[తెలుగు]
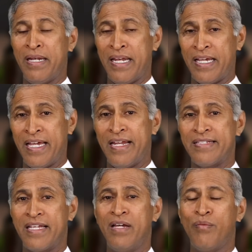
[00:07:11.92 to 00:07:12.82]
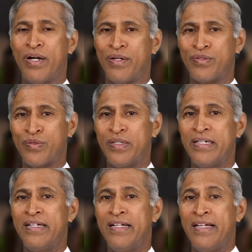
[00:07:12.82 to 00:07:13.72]
పిల్లలకైనా సరే వాడచ్చు
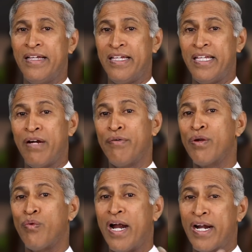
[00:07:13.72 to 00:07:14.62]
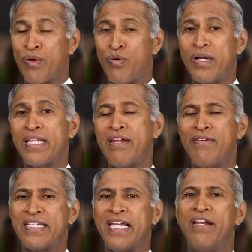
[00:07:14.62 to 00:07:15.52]
ఎవరు వాడకూడదని
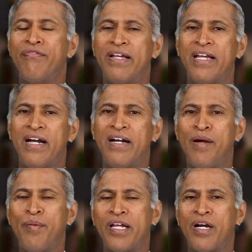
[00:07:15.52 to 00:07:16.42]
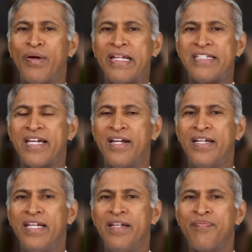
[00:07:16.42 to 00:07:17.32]
వీళ్ళు సైంటిఫిక్గా అమెరికా వారు ఇచ్చారంటే